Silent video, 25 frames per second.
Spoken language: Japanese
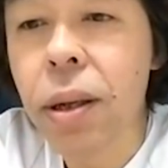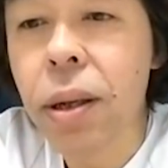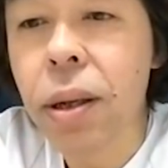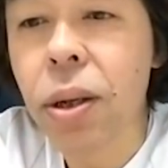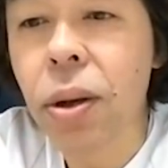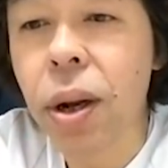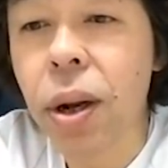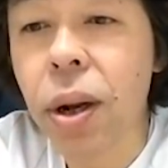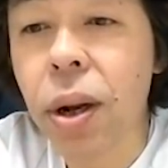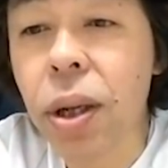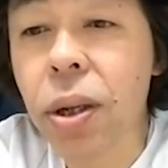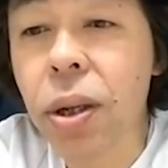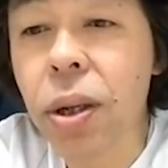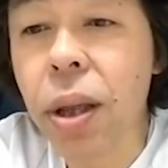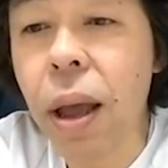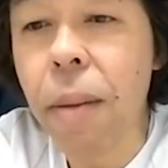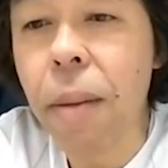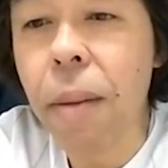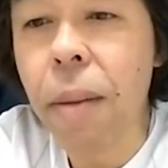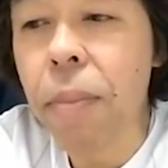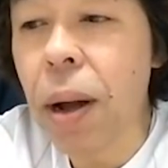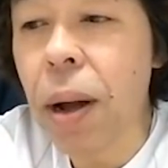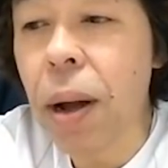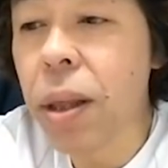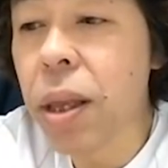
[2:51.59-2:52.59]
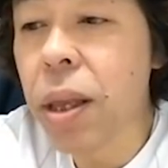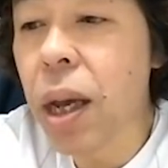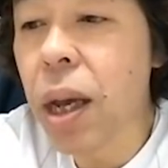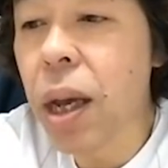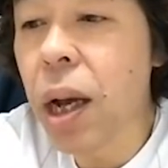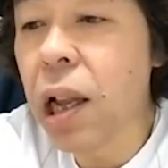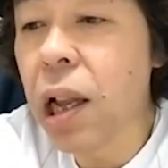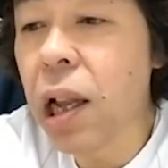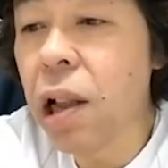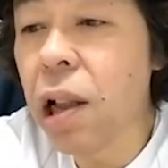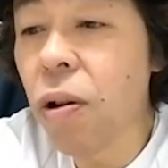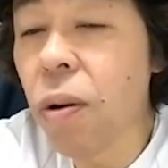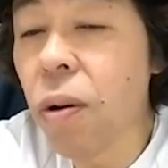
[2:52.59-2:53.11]
それですね
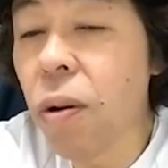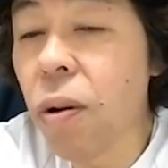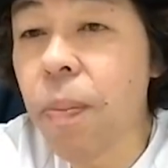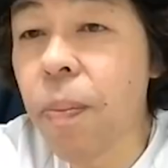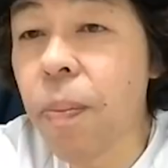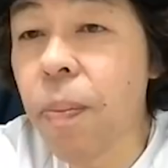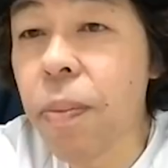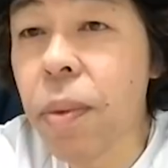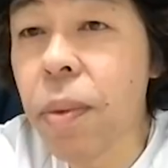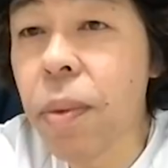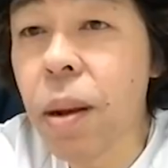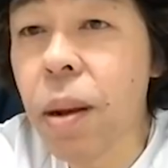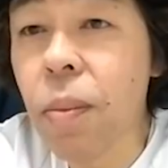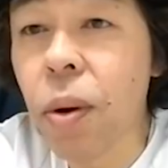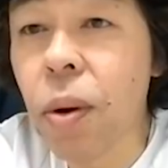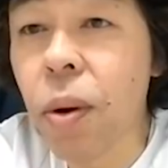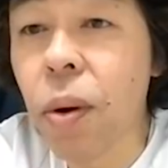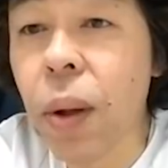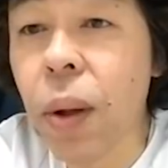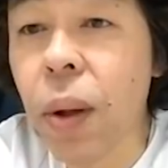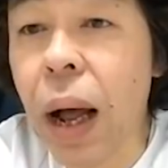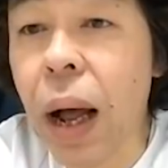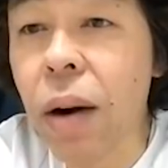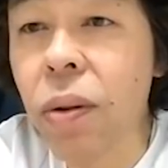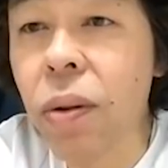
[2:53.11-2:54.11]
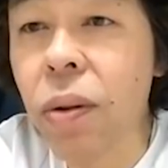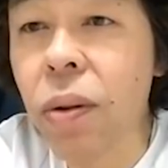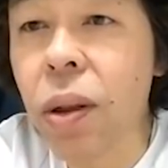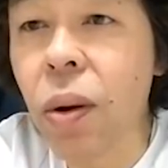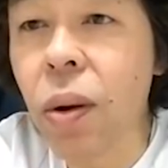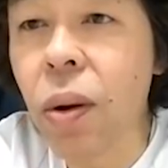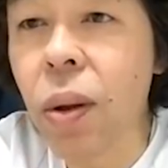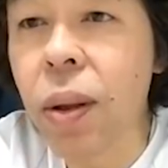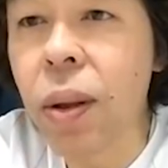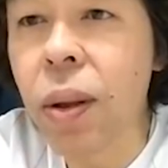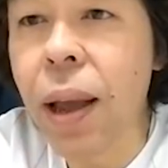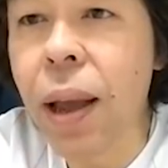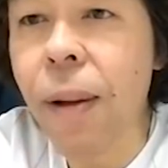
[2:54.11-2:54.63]
パンディアニのもあるっ
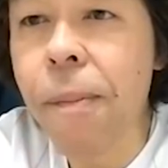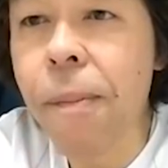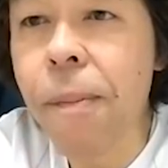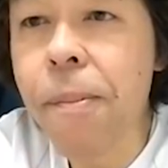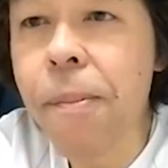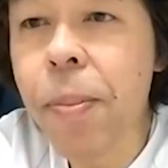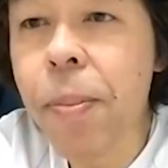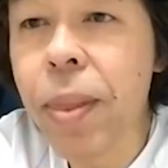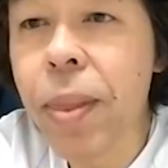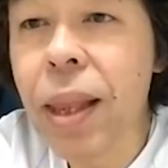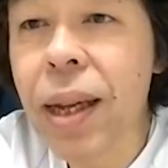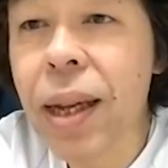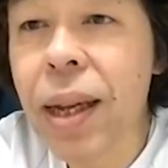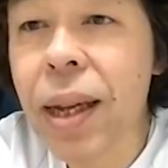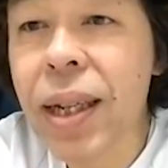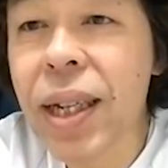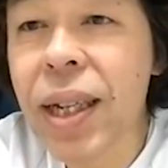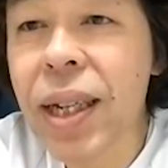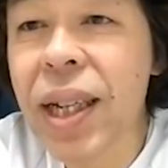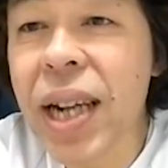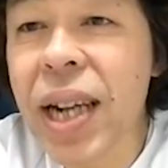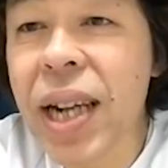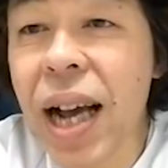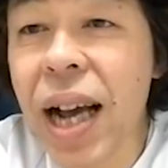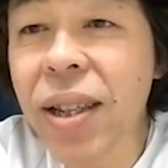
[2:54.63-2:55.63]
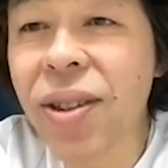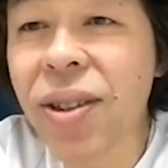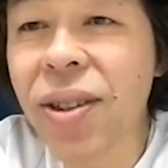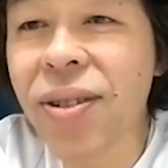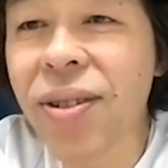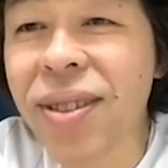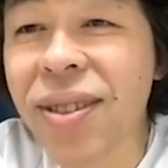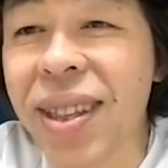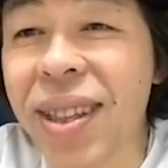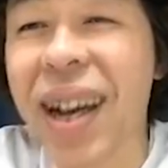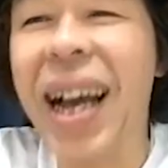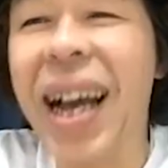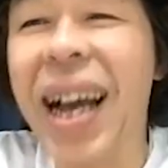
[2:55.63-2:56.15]
てことねしら
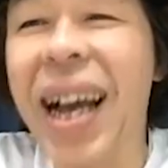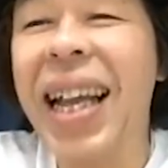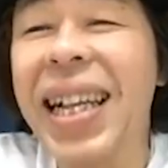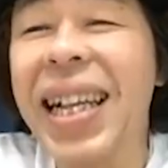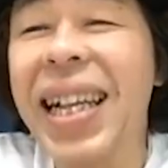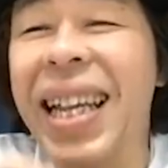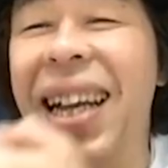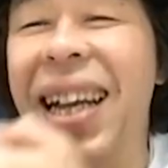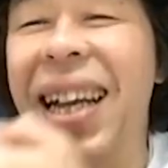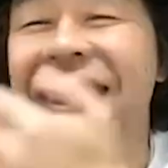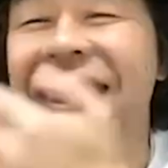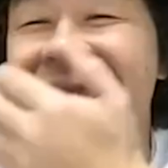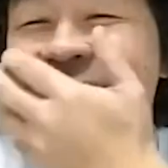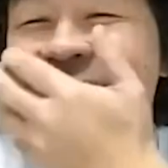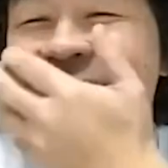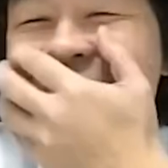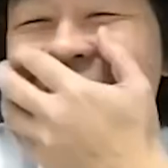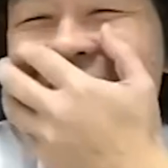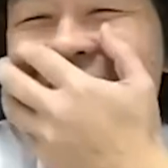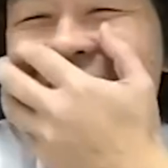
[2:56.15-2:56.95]
すって書いてる